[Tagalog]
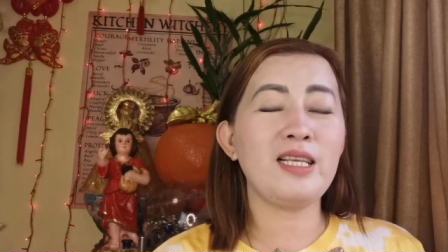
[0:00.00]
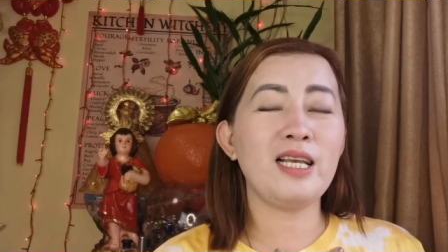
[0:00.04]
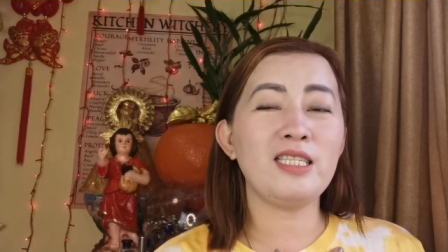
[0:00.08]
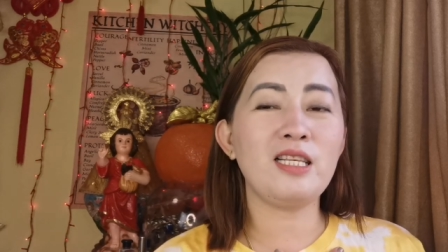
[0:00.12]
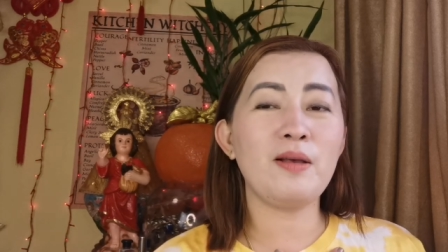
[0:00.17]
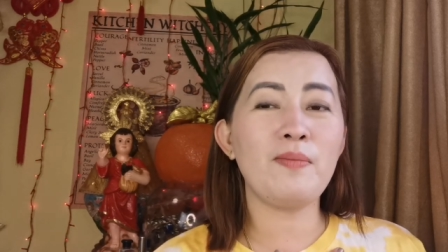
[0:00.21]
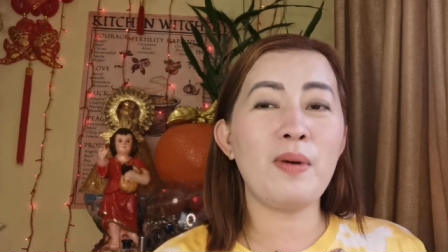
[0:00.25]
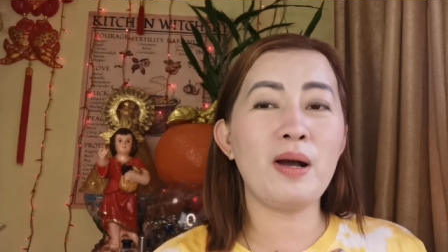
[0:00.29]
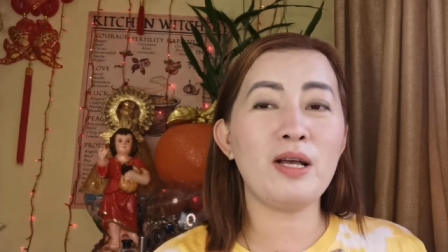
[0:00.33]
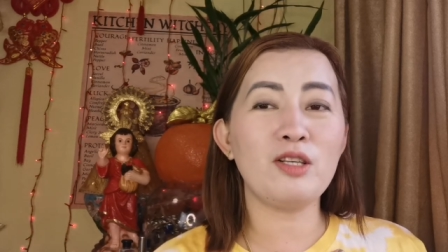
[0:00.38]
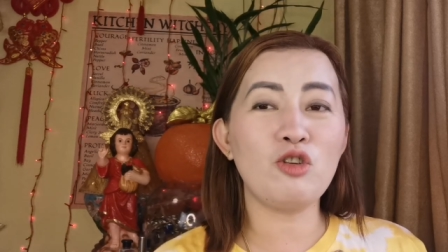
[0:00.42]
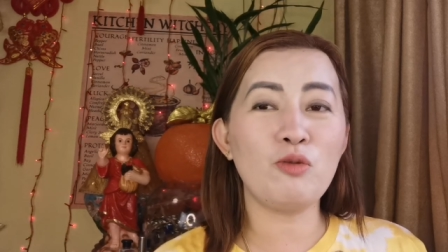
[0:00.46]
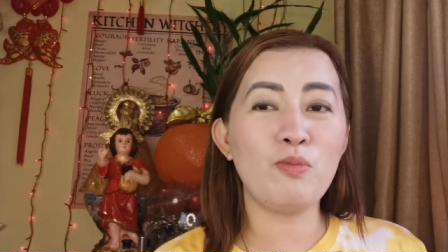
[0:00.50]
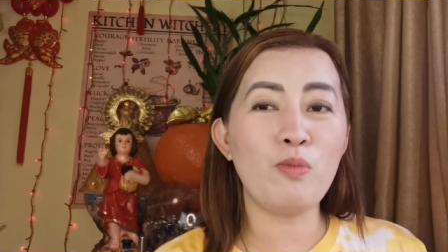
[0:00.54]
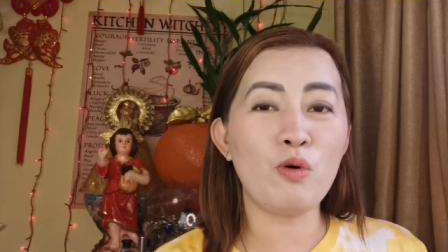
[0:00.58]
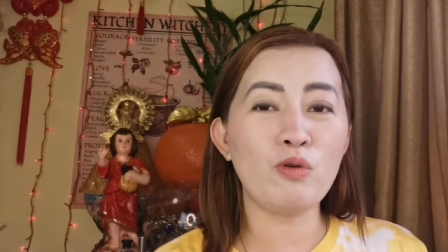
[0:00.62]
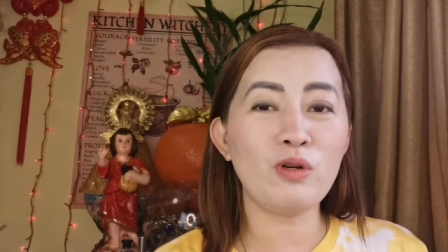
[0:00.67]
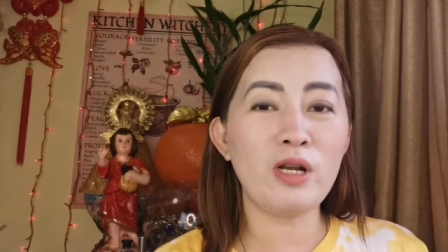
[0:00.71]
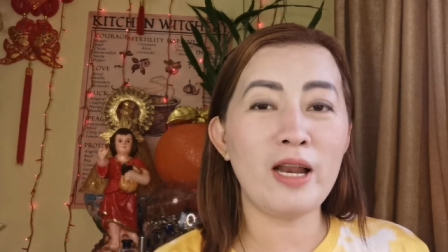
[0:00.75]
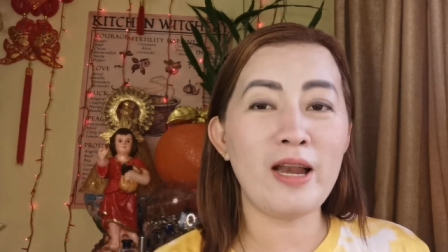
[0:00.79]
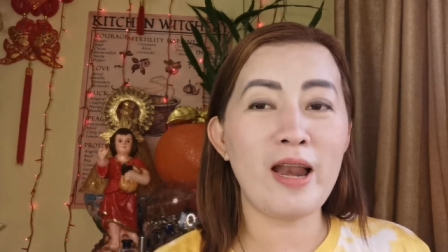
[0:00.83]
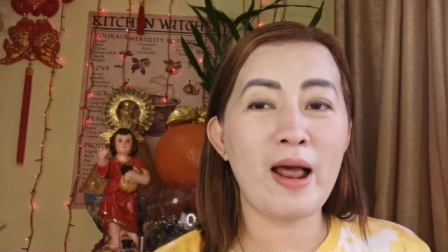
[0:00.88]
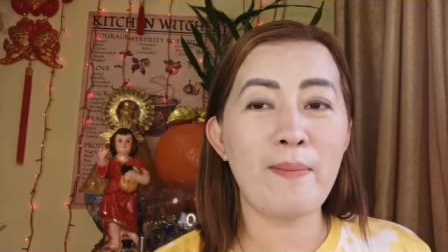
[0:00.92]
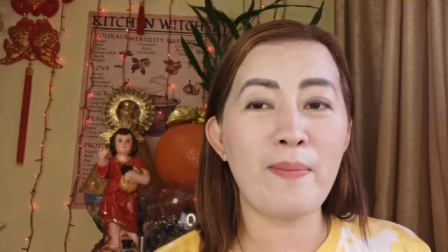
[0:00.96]
isa sa mga
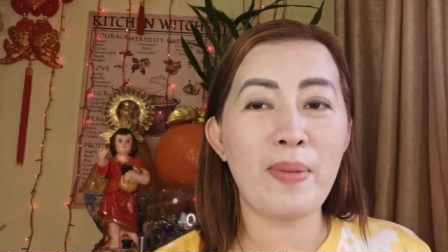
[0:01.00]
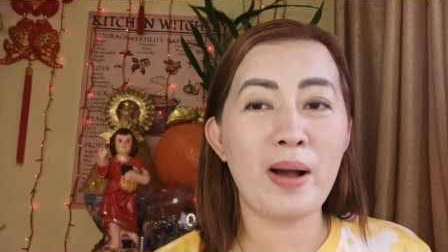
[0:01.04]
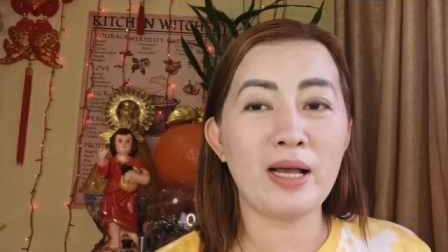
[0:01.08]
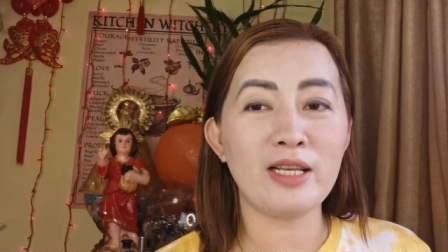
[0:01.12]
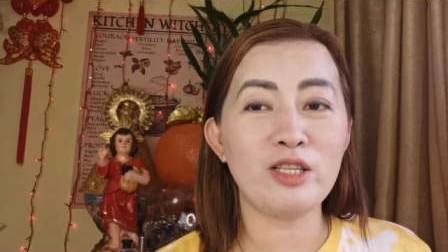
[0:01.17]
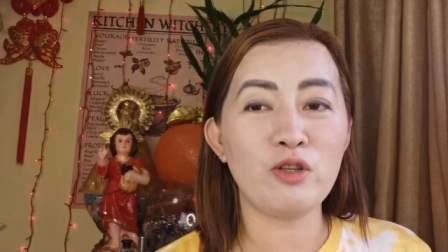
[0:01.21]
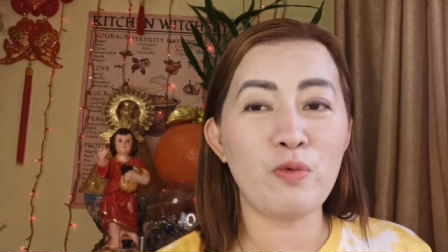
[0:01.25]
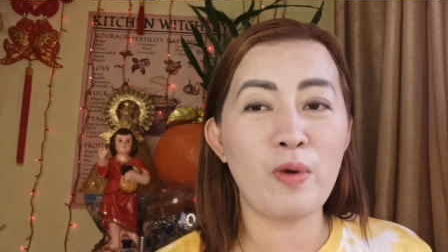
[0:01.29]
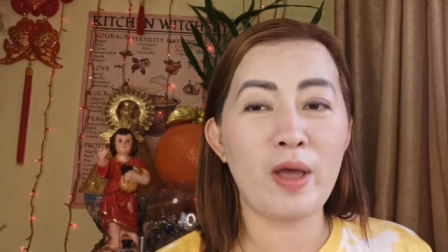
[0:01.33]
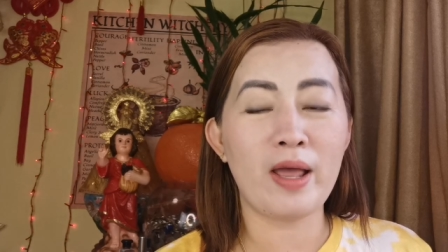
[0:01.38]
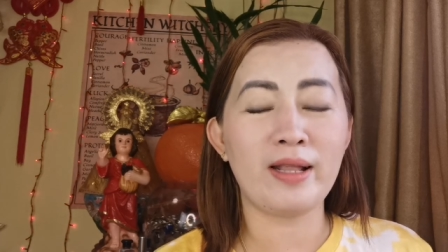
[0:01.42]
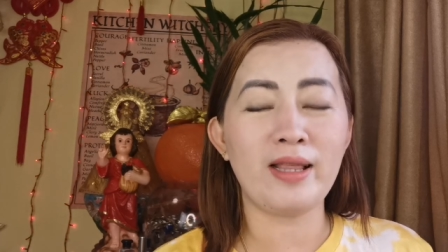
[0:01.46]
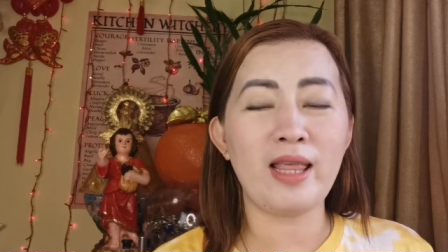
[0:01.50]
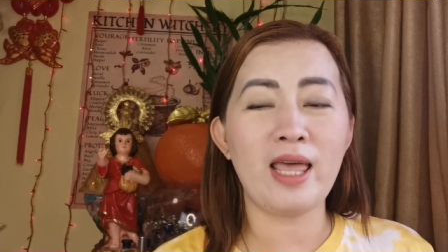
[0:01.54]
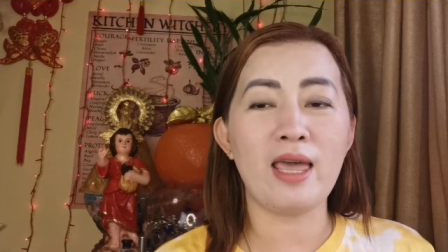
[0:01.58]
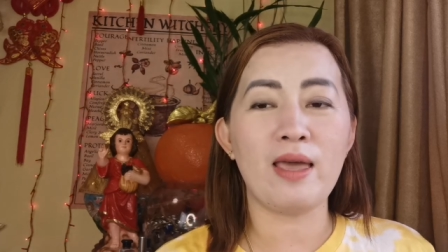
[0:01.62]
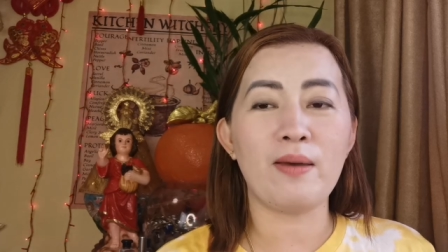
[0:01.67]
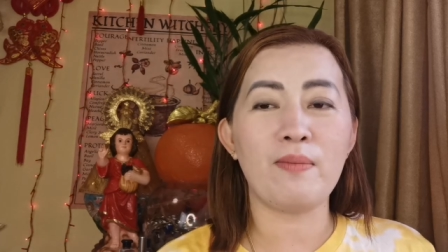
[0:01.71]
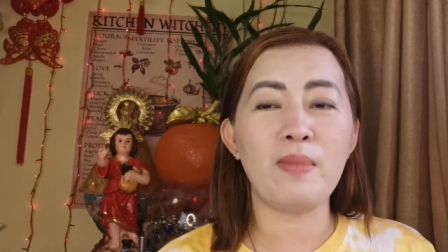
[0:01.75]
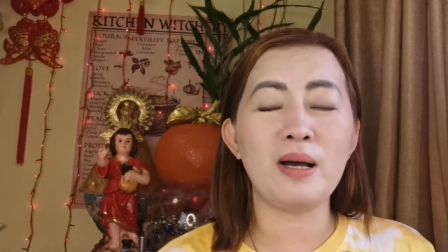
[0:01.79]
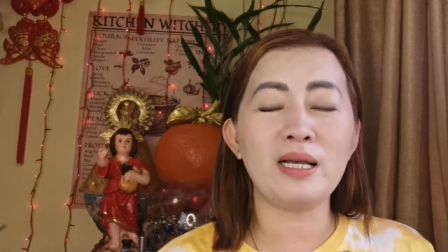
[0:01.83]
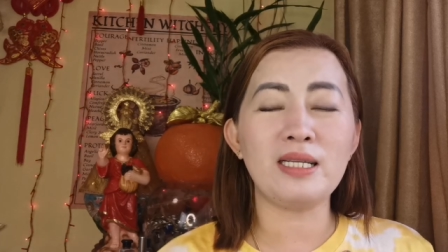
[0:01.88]
subok na napakaswerte.